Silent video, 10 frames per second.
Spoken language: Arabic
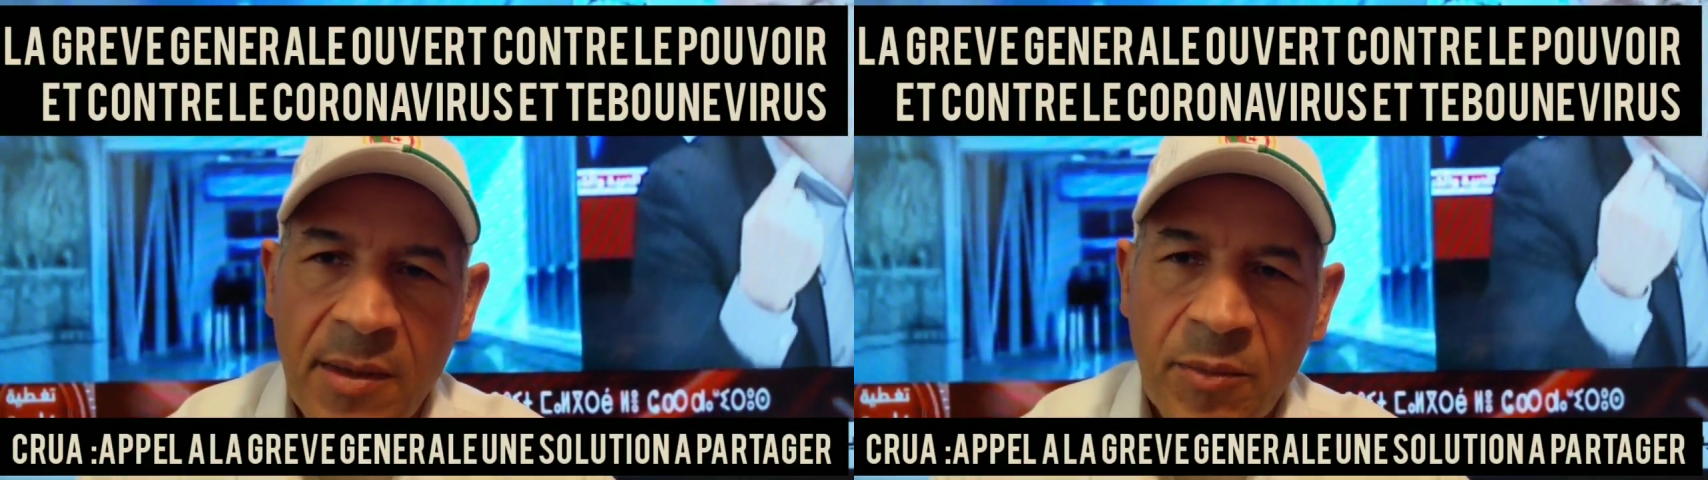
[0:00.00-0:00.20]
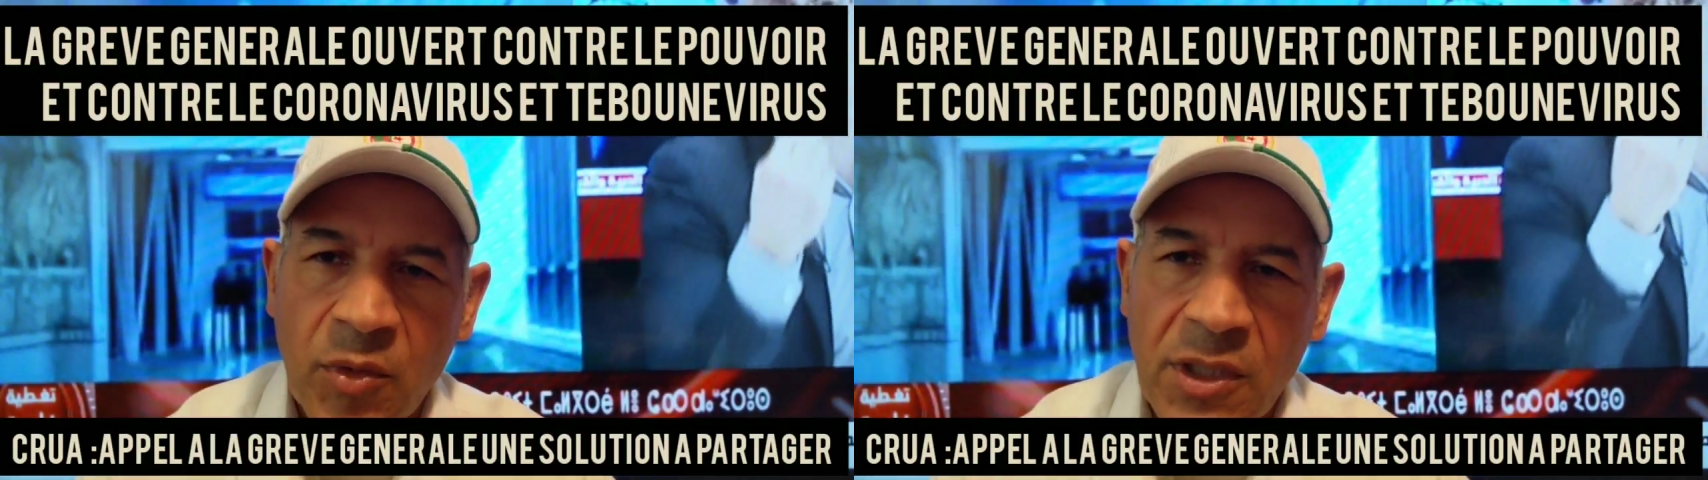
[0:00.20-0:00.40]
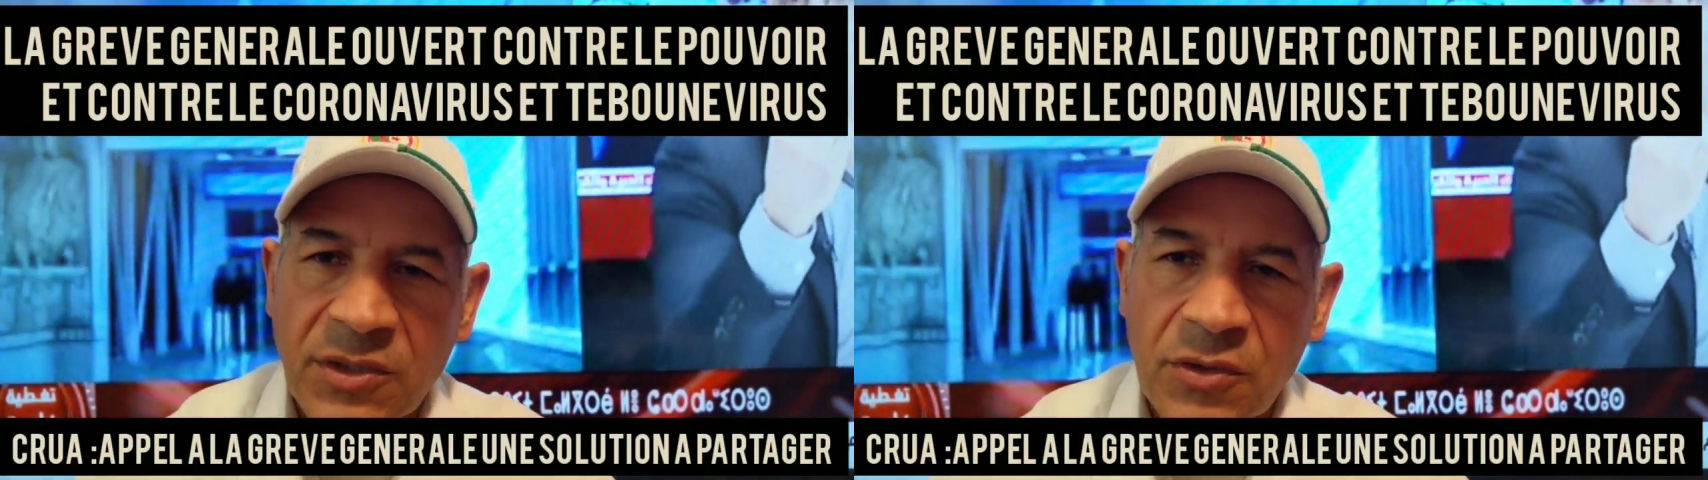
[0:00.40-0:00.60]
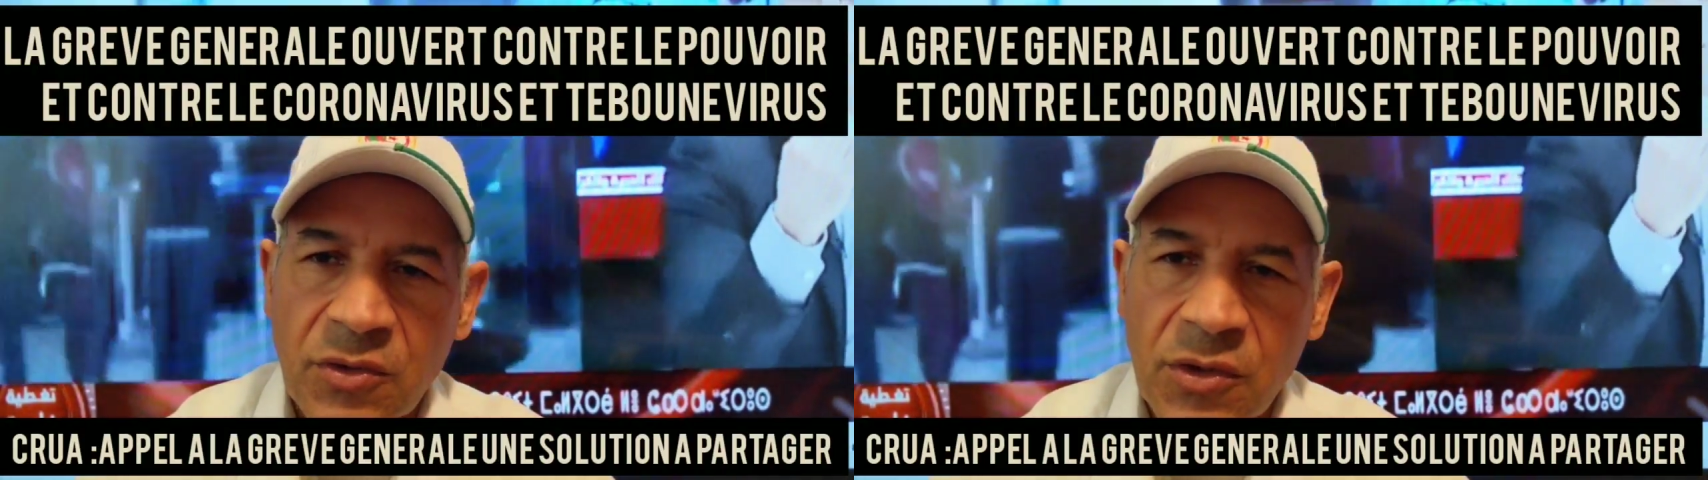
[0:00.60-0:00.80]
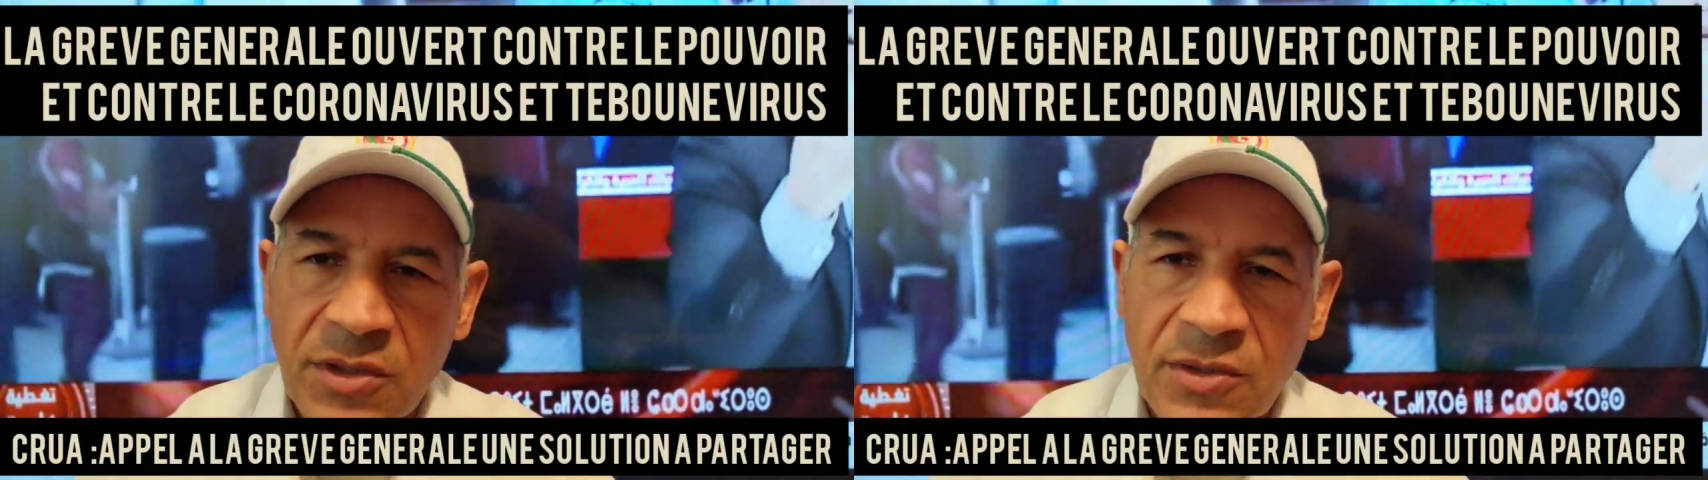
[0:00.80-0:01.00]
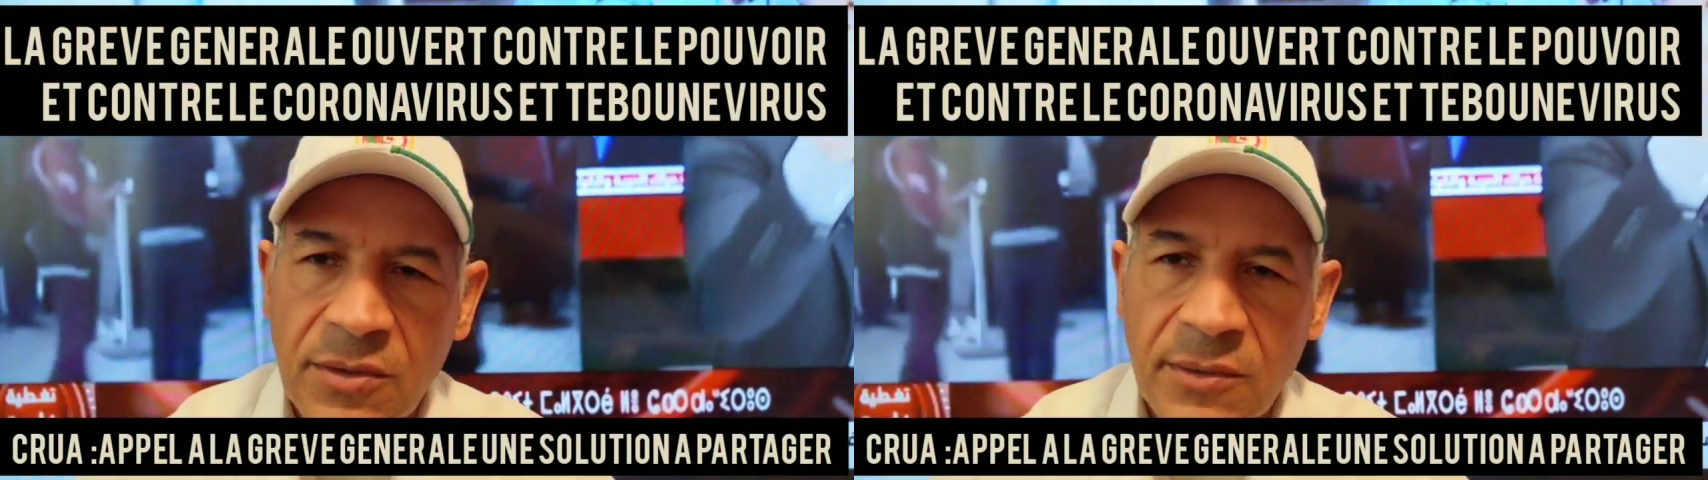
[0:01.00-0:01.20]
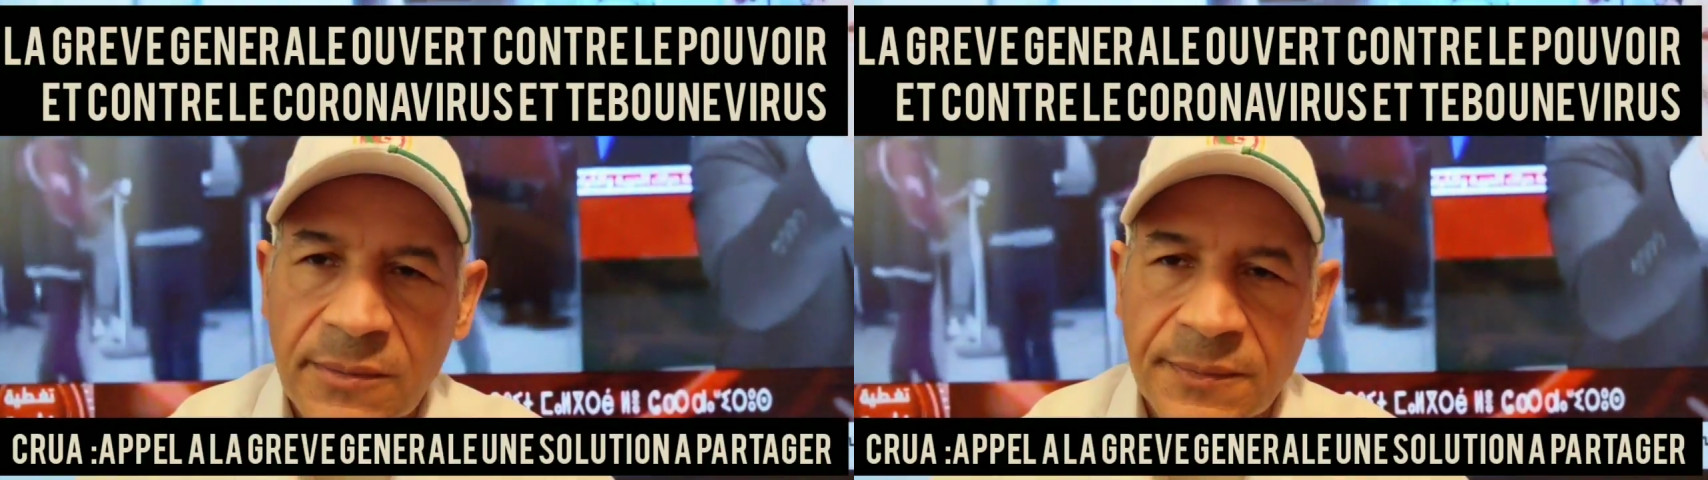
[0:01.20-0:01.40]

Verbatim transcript: pour la situation